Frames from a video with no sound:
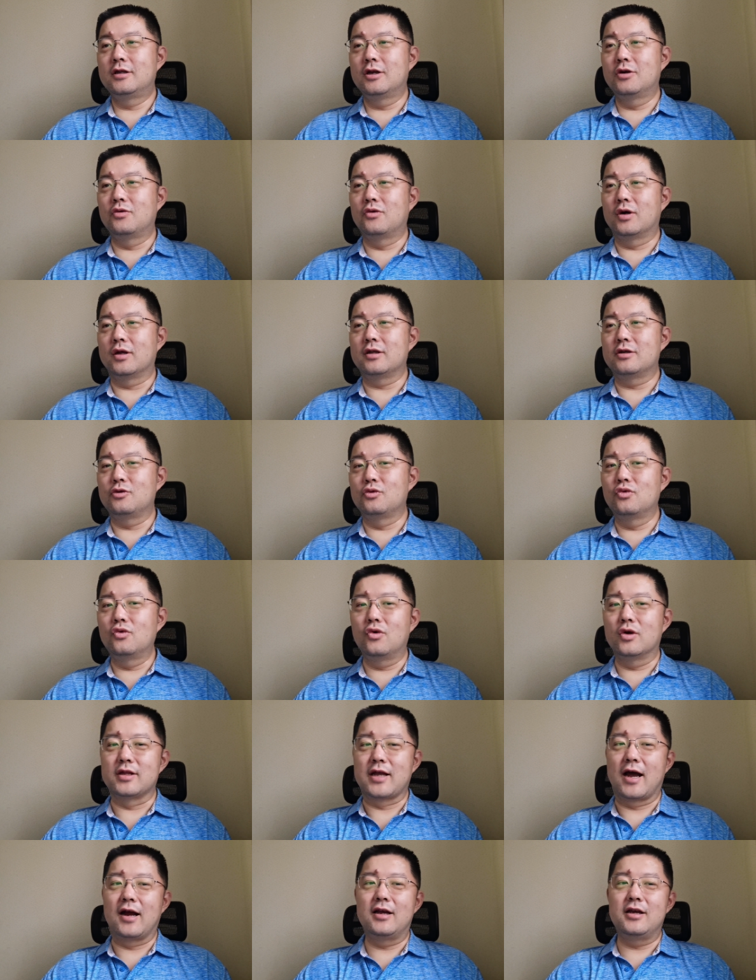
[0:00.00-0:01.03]
那我如
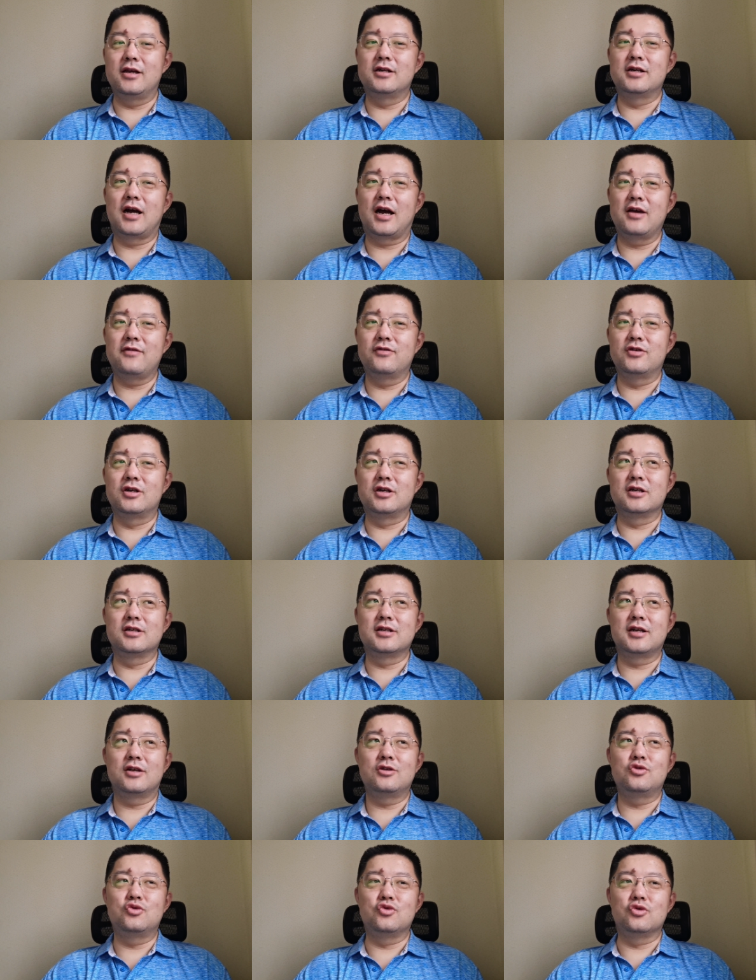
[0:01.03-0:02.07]
果拿了一只 iPhone 十
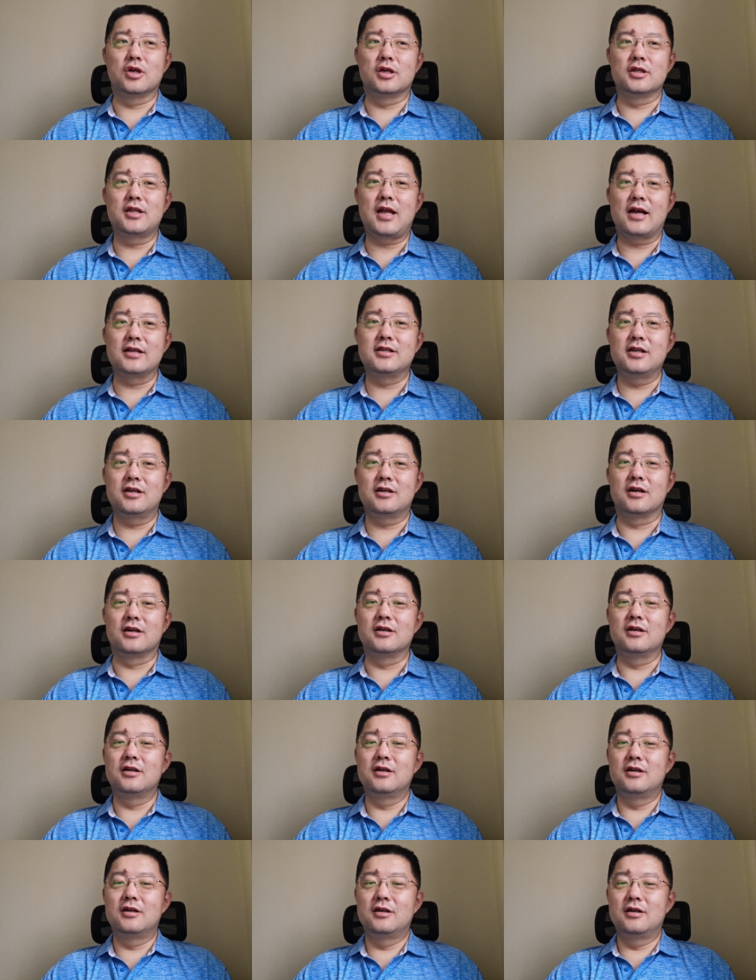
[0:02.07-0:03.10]
三举到大街
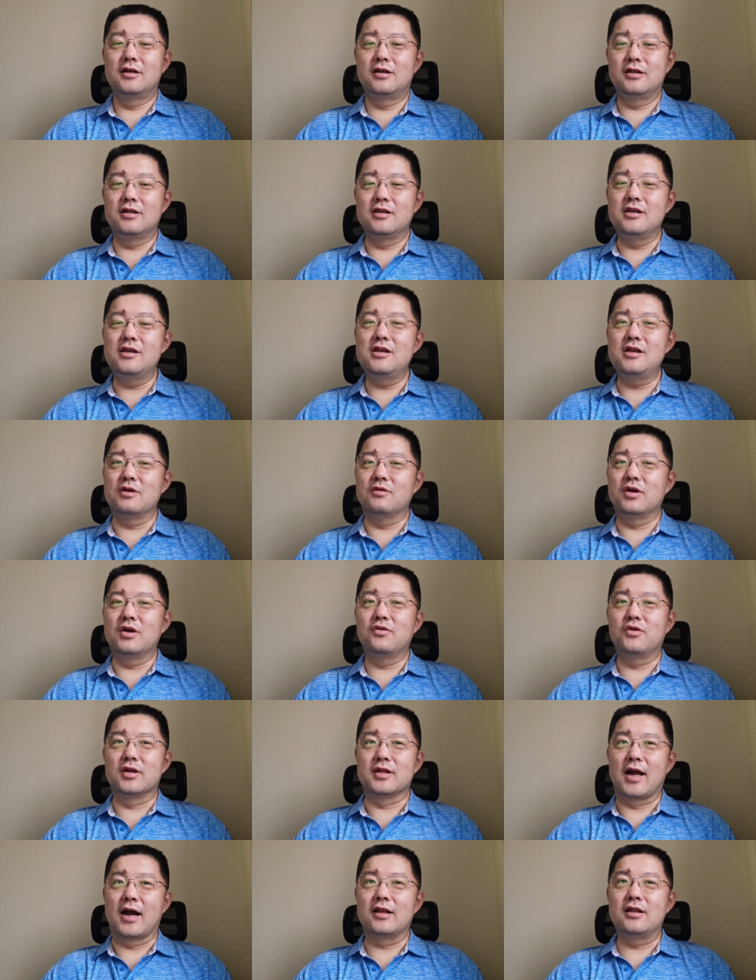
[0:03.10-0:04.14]
上，你以为
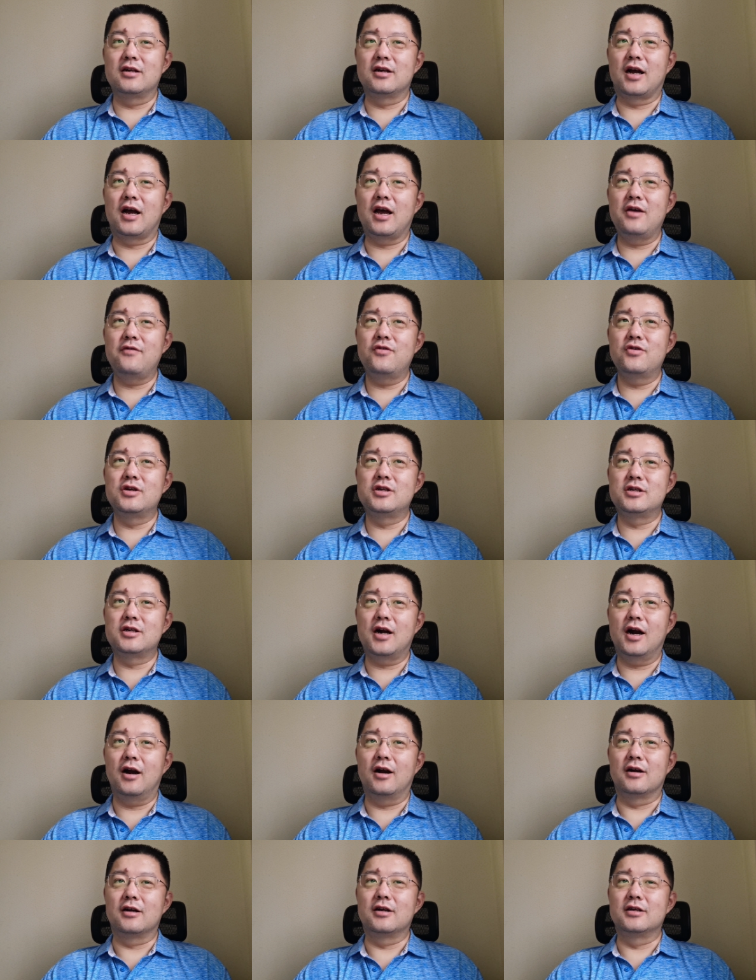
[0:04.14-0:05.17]
我拿的是 iPhone 十
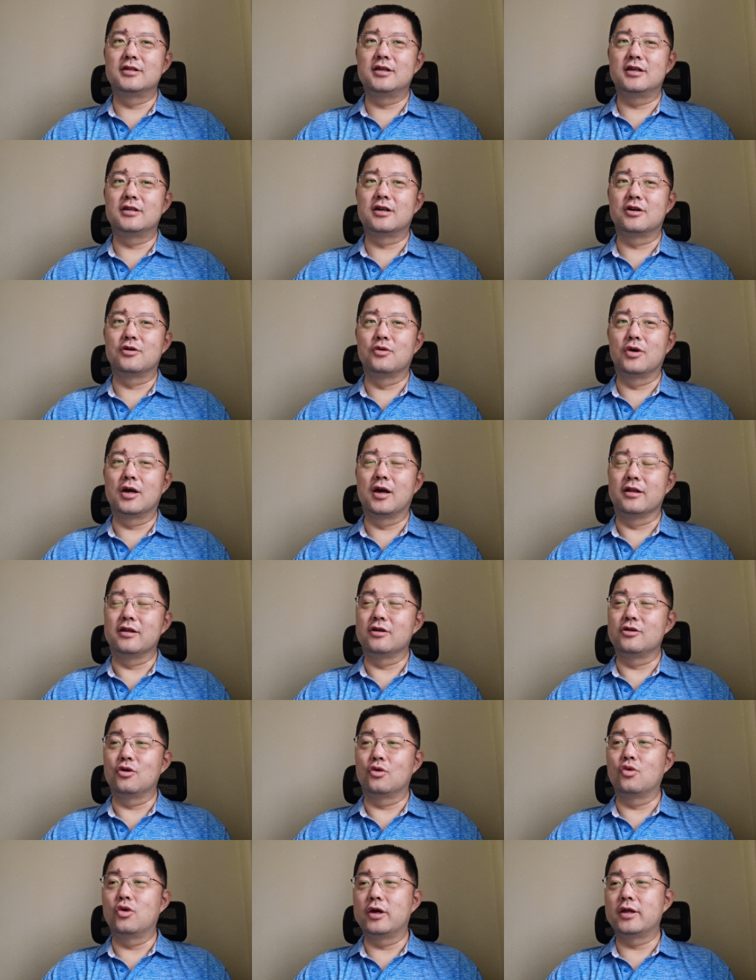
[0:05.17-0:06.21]
二，那这事儿我肯
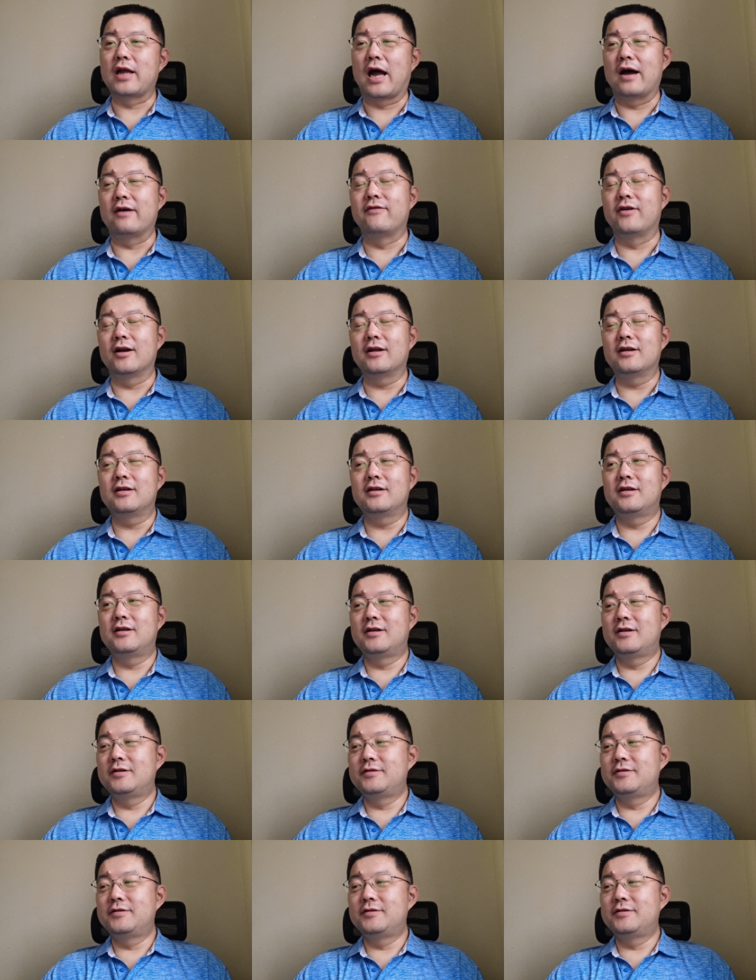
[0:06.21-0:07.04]
定就亏大了。